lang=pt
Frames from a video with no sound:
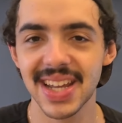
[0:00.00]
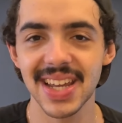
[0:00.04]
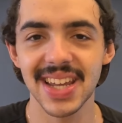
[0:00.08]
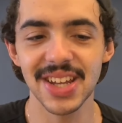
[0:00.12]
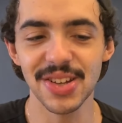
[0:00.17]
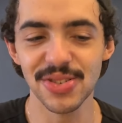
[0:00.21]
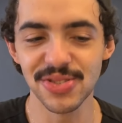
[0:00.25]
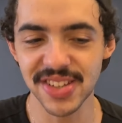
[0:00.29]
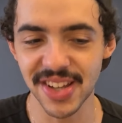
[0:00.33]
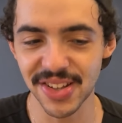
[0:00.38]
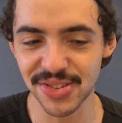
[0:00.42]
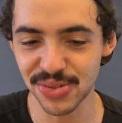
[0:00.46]

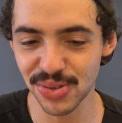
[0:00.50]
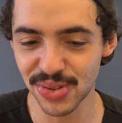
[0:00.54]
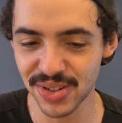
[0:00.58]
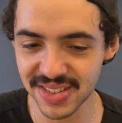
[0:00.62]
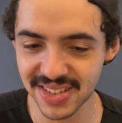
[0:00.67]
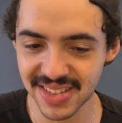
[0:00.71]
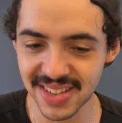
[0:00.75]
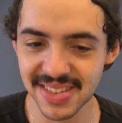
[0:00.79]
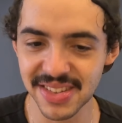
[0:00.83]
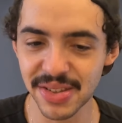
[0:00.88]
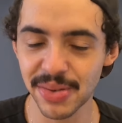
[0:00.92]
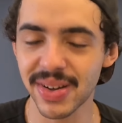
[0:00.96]
E os atores
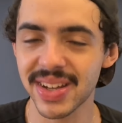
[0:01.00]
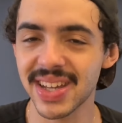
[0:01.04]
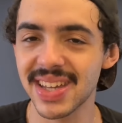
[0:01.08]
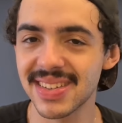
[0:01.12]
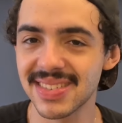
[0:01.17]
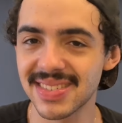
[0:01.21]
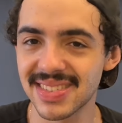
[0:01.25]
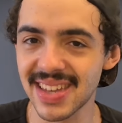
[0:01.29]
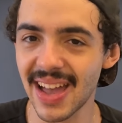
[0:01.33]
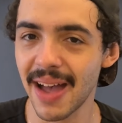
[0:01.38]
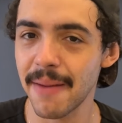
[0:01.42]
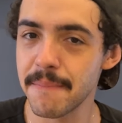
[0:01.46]
que estão aqui
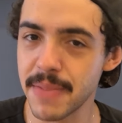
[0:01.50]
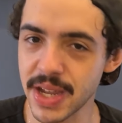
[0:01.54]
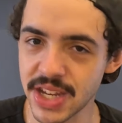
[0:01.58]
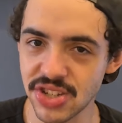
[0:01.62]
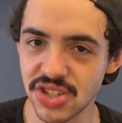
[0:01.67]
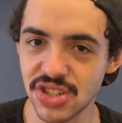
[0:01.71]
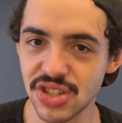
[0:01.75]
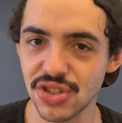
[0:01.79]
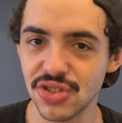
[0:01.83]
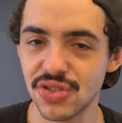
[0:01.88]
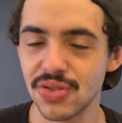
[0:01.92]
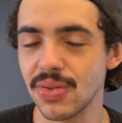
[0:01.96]
sabem
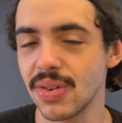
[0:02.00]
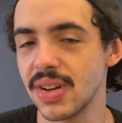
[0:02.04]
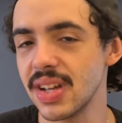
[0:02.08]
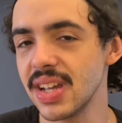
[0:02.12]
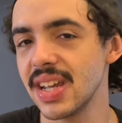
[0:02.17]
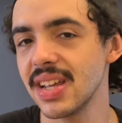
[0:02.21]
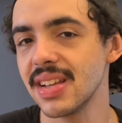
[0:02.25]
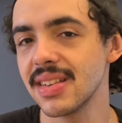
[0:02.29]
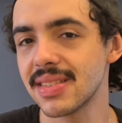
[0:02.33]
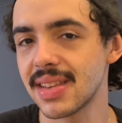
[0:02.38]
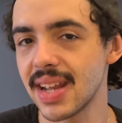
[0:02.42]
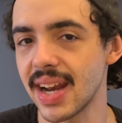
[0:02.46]
disso
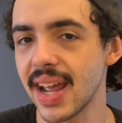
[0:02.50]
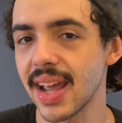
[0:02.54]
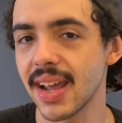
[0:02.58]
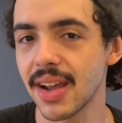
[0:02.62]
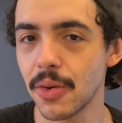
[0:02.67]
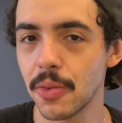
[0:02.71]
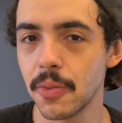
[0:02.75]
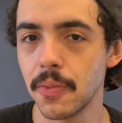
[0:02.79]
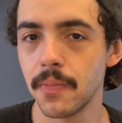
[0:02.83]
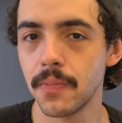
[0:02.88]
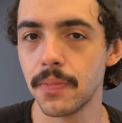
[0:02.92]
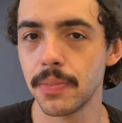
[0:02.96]
e
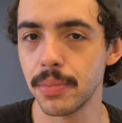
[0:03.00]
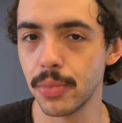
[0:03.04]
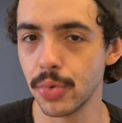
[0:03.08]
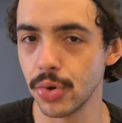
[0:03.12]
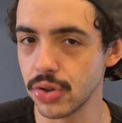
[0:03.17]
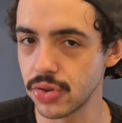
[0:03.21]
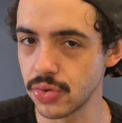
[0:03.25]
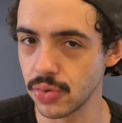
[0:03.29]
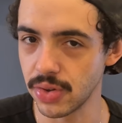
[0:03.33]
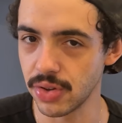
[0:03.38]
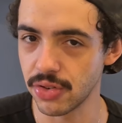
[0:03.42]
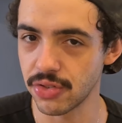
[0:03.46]
entregam
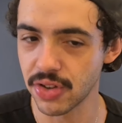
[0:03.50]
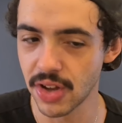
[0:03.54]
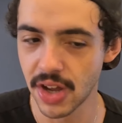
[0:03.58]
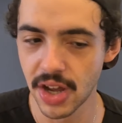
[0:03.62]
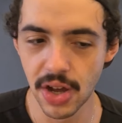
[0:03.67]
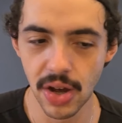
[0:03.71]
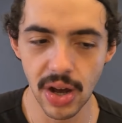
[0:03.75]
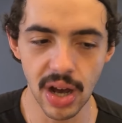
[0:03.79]
muito isso.